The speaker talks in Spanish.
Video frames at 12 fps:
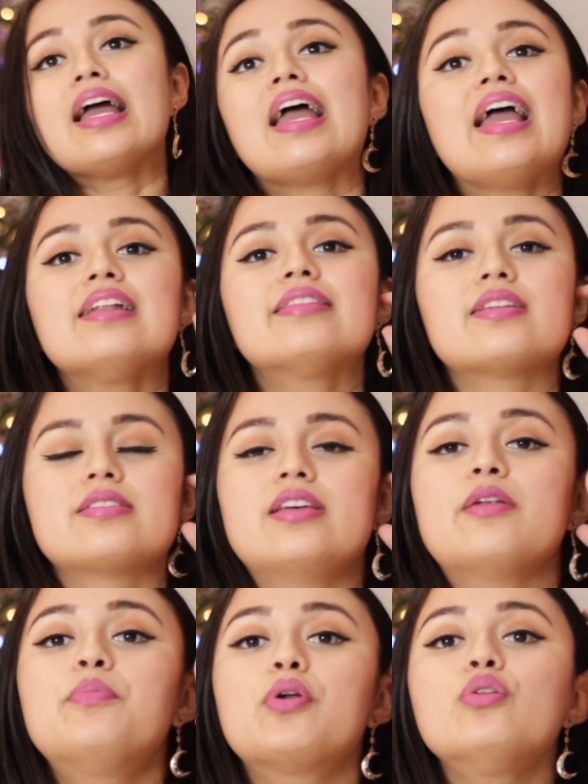El
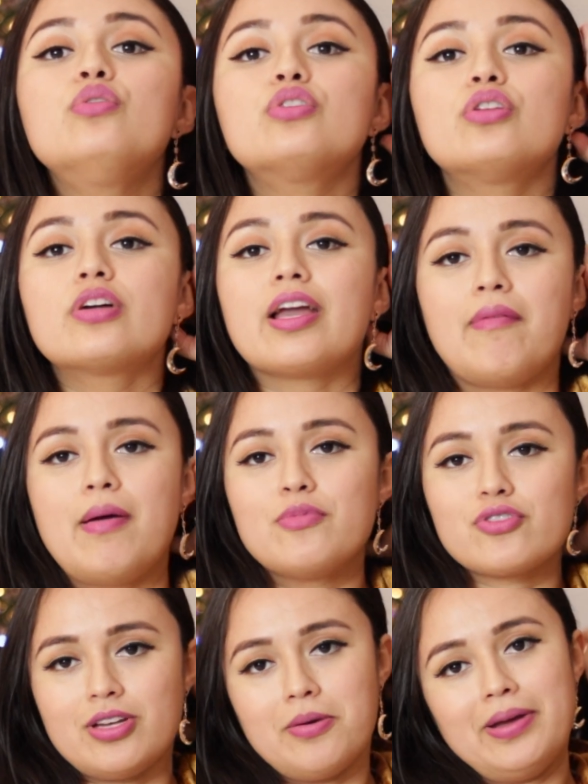tercer producto que
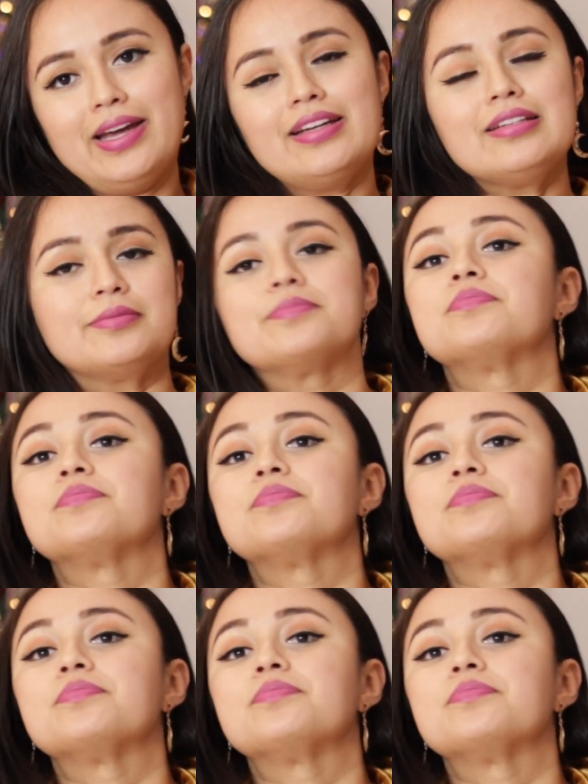vamos a ver